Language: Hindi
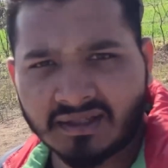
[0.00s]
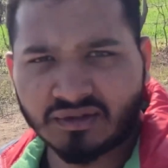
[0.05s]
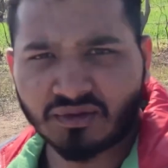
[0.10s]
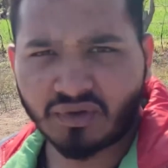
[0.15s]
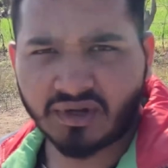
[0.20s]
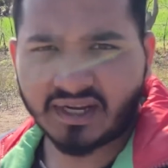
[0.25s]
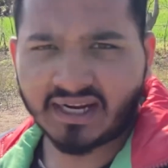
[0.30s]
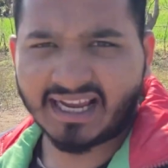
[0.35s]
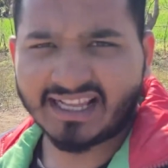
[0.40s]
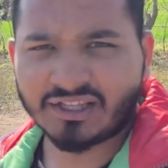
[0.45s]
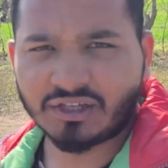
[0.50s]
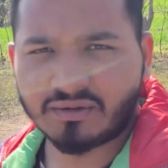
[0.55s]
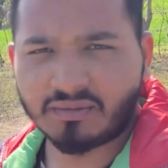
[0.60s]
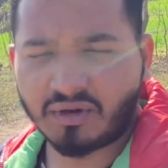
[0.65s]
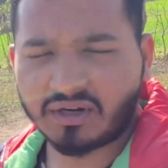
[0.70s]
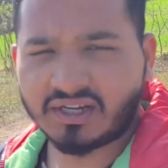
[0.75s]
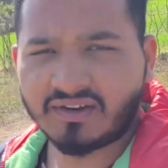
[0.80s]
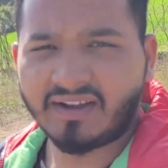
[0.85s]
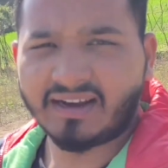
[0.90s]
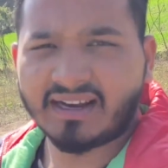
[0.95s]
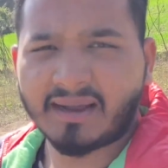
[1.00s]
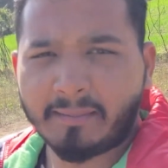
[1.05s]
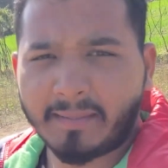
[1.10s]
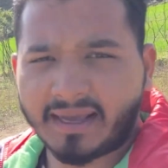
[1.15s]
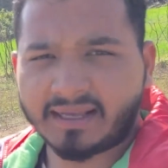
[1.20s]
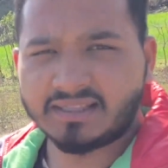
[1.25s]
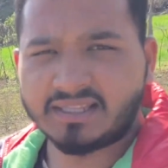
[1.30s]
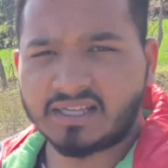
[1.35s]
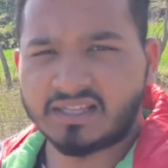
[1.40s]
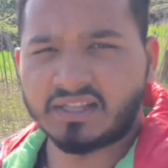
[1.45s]
तो हे गाइस गुड मॉर्निंग वेलकम
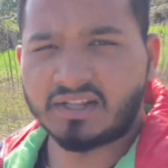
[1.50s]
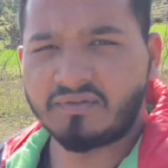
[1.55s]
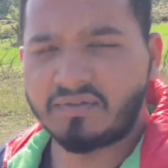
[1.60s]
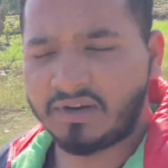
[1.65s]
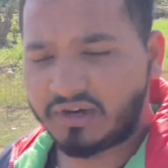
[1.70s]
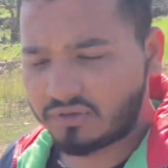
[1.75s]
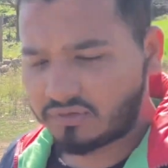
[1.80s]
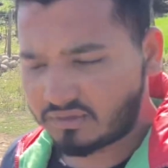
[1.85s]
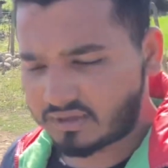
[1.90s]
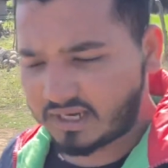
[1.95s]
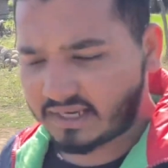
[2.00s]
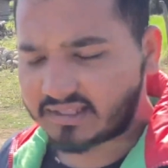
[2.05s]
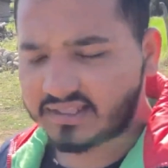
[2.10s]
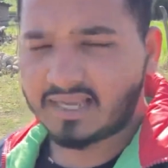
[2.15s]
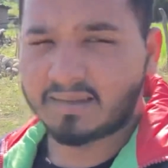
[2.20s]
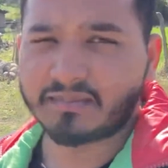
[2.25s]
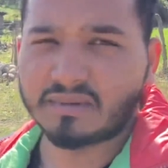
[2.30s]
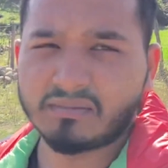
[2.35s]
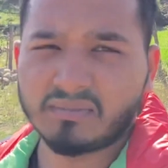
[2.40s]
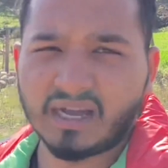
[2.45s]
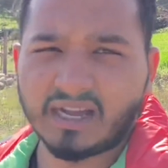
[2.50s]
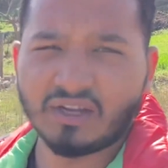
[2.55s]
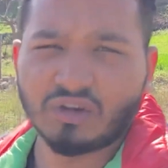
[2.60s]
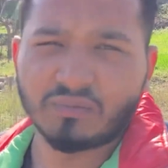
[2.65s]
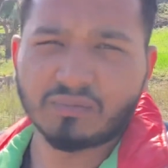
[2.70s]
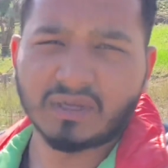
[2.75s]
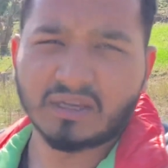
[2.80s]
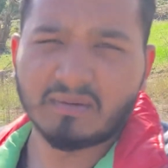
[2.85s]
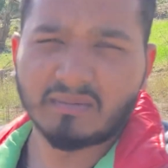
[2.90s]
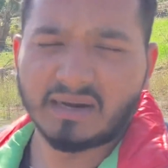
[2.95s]
बैक द अदर वीडियो तो कैसे आप सभी आई
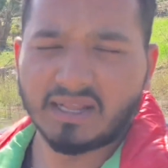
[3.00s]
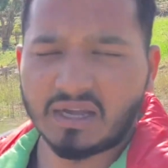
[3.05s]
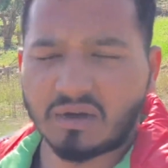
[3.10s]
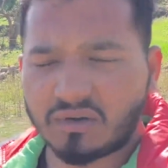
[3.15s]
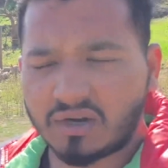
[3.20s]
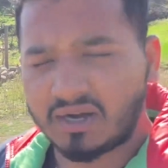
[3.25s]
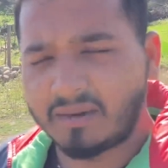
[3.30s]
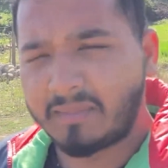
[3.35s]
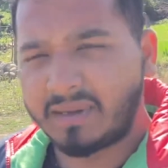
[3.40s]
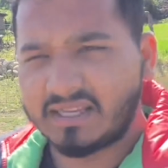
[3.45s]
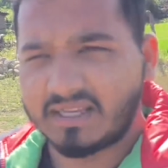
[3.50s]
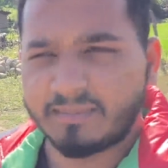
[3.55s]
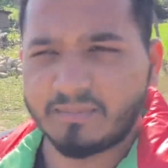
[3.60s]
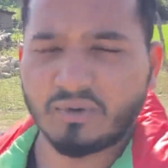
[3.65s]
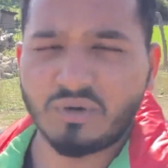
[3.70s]
होप सही बढ़िया होंगे एंड मजे पे